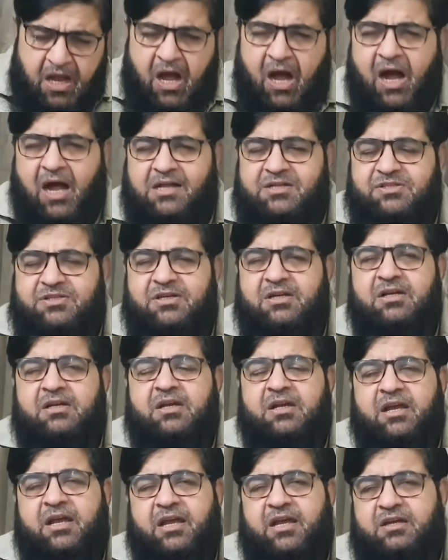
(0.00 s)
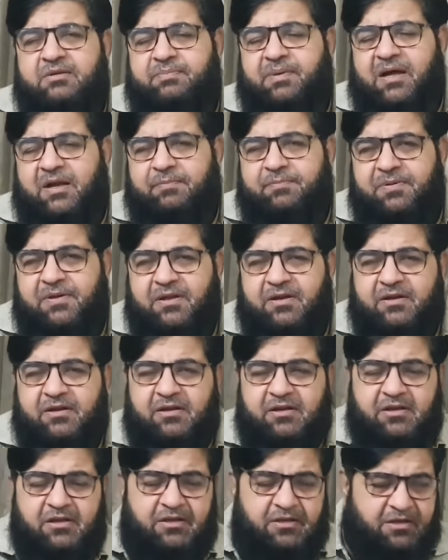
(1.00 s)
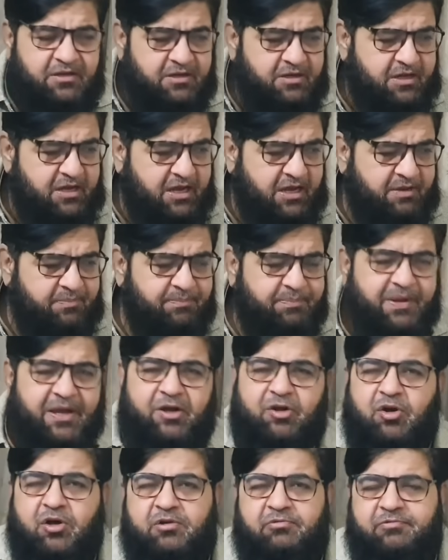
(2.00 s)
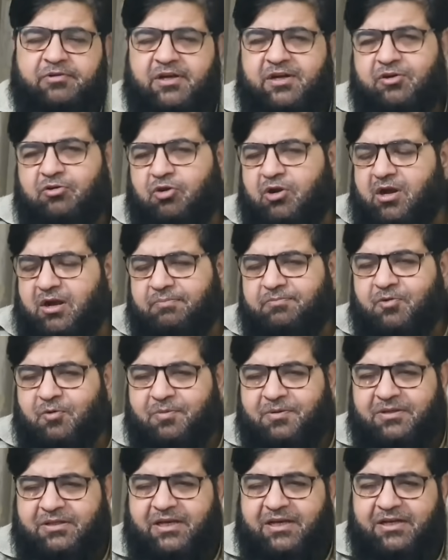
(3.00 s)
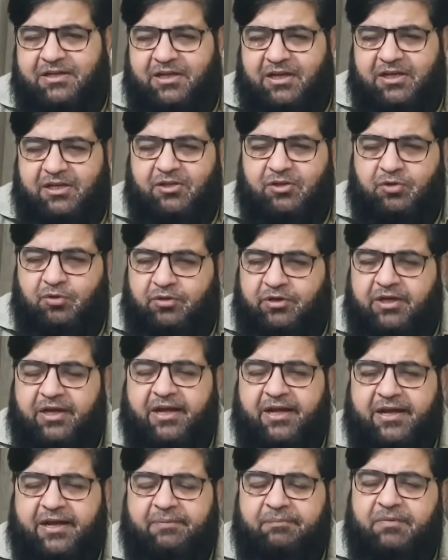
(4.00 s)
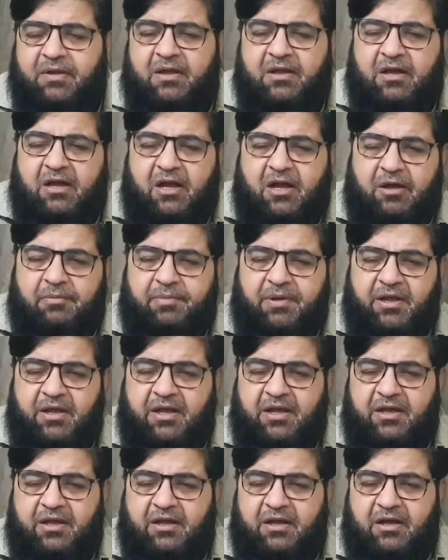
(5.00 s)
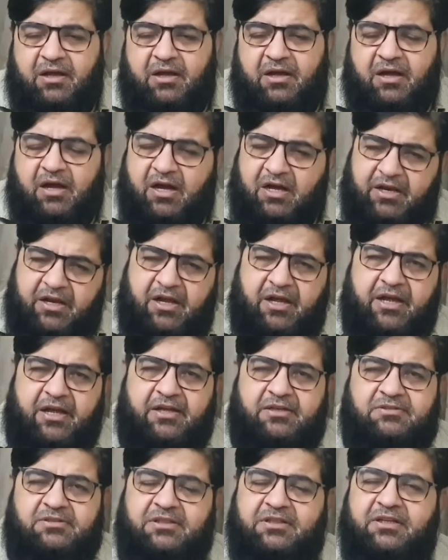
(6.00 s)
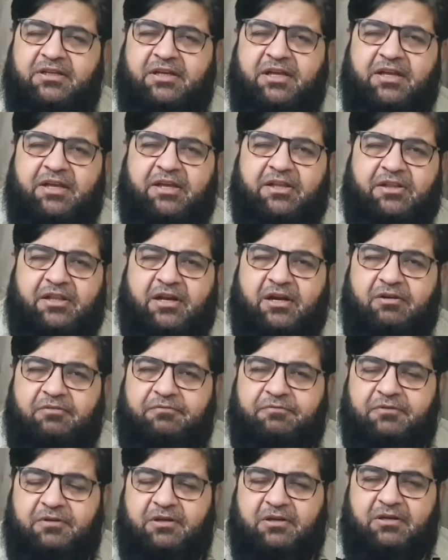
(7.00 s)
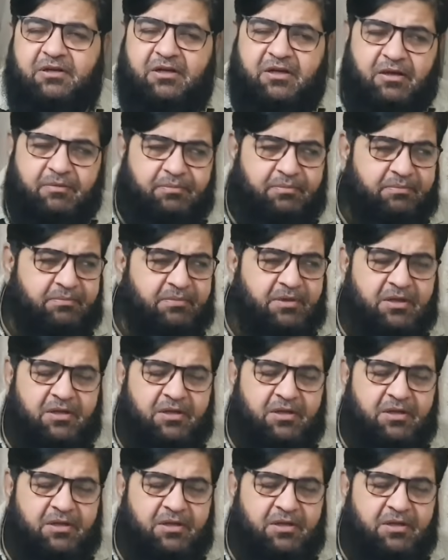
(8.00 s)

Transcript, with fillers: आज एक बार फिर आई एम बैक ऑन वर्क और आपको पता है यही दुनिया है हमें आना है ज़िंदगी की तरफ हम